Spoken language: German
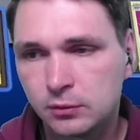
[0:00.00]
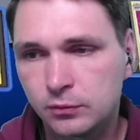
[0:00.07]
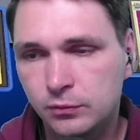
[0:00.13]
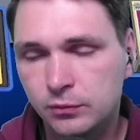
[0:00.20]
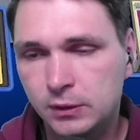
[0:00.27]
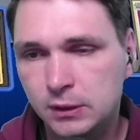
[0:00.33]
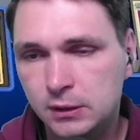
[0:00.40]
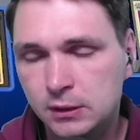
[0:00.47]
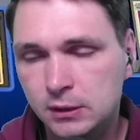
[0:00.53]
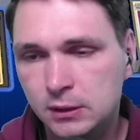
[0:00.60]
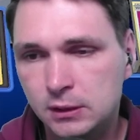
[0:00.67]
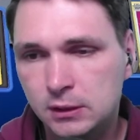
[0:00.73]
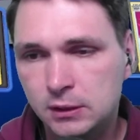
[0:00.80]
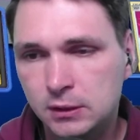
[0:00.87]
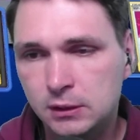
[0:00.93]
wenn
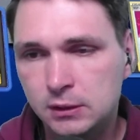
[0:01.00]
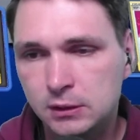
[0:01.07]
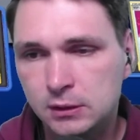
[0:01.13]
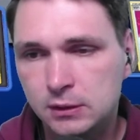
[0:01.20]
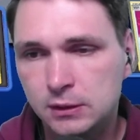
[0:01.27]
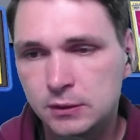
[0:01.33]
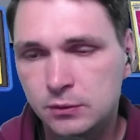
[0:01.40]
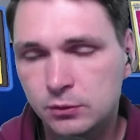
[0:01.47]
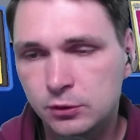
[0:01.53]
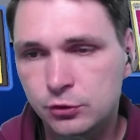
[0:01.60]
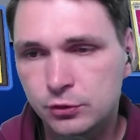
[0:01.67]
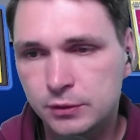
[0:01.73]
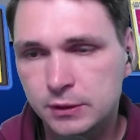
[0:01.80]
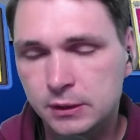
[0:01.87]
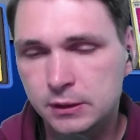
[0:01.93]
ich diese
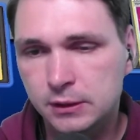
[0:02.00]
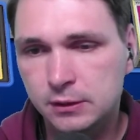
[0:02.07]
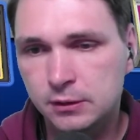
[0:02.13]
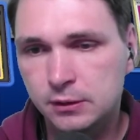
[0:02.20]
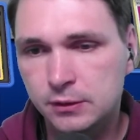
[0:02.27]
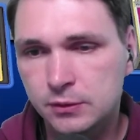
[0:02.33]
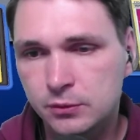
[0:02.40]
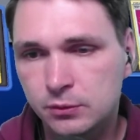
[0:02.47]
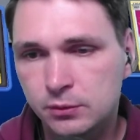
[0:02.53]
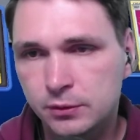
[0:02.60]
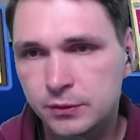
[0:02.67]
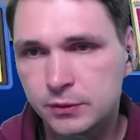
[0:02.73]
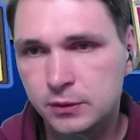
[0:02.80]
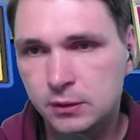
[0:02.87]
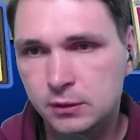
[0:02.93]
Unterstützerkarte nächste Runde
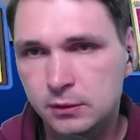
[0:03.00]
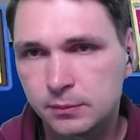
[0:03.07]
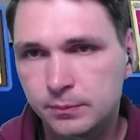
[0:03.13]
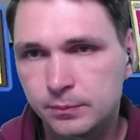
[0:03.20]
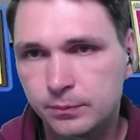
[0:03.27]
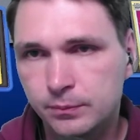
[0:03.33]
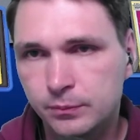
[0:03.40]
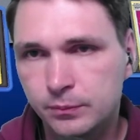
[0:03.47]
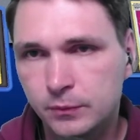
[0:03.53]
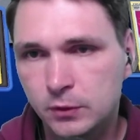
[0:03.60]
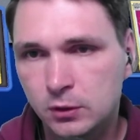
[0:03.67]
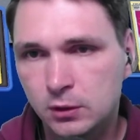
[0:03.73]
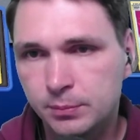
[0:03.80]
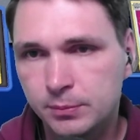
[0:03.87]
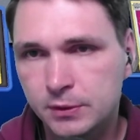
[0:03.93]
ziehe.
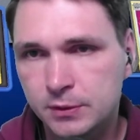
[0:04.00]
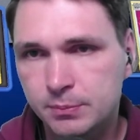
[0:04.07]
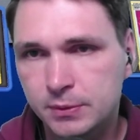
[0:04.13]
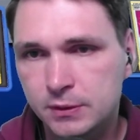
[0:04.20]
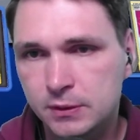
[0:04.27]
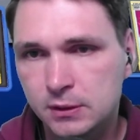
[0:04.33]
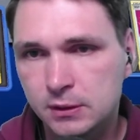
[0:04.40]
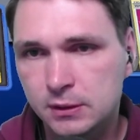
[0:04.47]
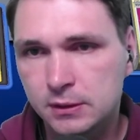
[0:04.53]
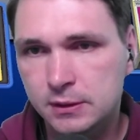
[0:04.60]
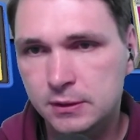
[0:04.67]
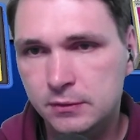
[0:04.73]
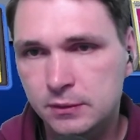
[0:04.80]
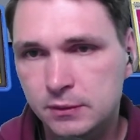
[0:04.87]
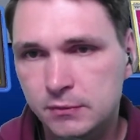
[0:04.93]
Ob das passiert,
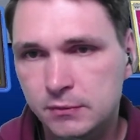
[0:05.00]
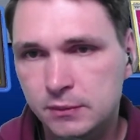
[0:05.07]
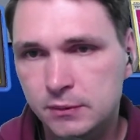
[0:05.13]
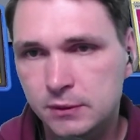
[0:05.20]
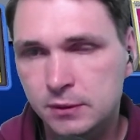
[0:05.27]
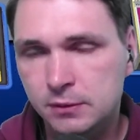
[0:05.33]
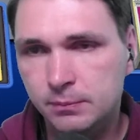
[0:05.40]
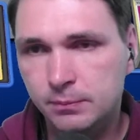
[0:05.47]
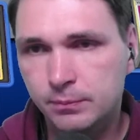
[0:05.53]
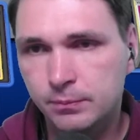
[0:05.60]
das werden wir sehen.